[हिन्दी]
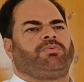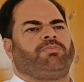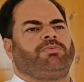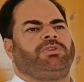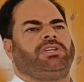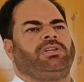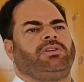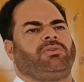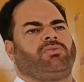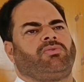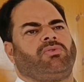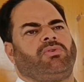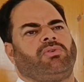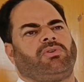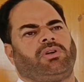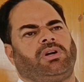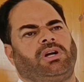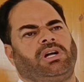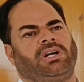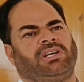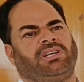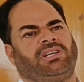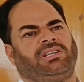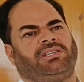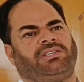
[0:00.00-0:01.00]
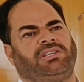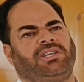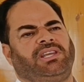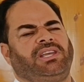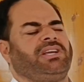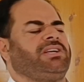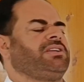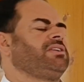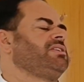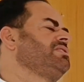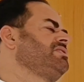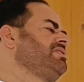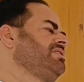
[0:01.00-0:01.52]
कश्मीर को कांग्रेस
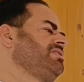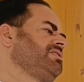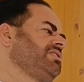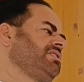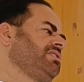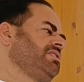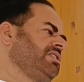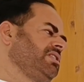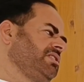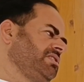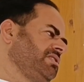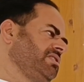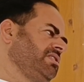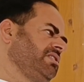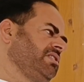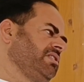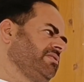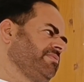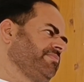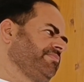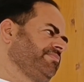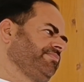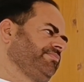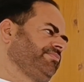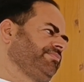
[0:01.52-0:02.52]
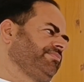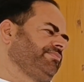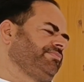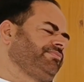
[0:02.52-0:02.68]
एक नज़र से देखती है